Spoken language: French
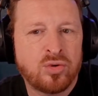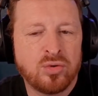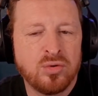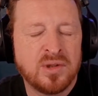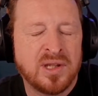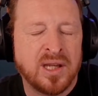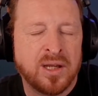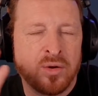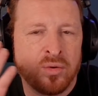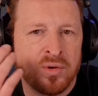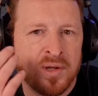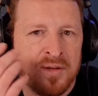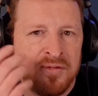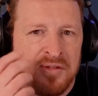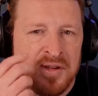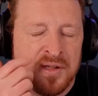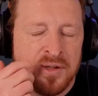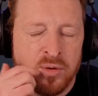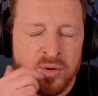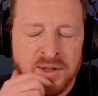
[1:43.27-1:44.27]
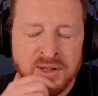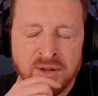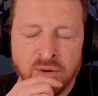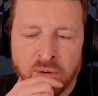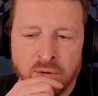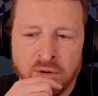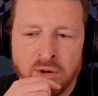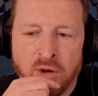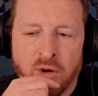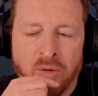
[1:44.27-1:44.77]
truc et qu'on les fait de Link
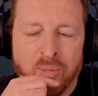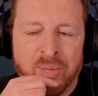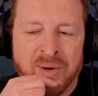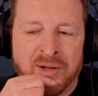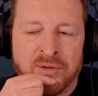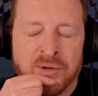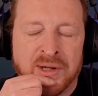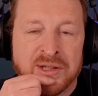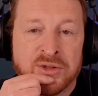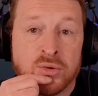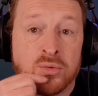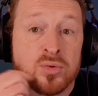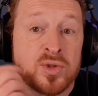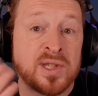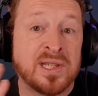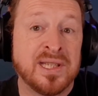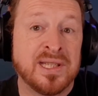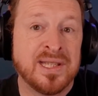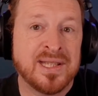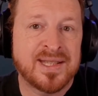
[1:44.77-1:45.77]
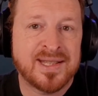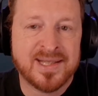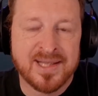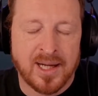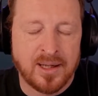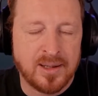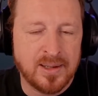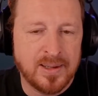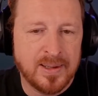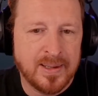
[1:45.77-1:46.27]
Kroger en plein dans la tronche qui disent
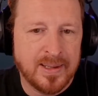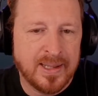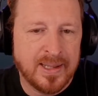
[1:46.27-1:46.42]
ça.